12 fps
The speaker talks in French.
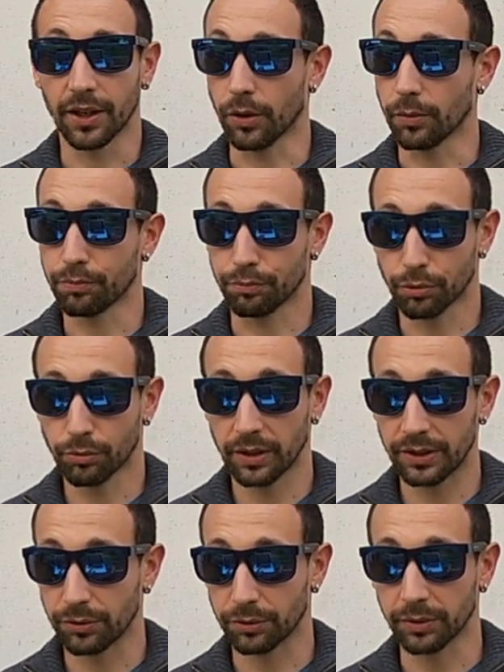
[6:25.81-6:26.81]
Alors
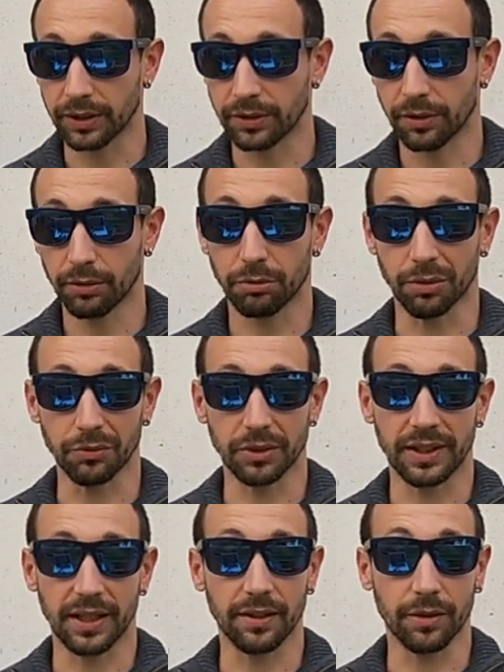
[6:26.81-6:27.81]
pourquoi les auto-écoles
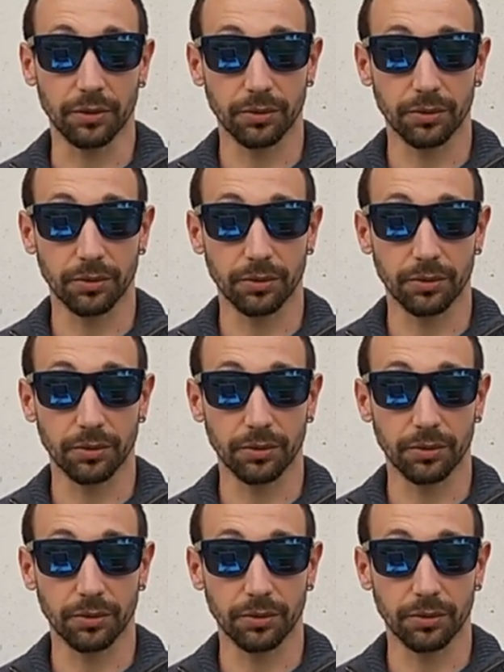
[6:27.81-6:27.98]
doivent-elles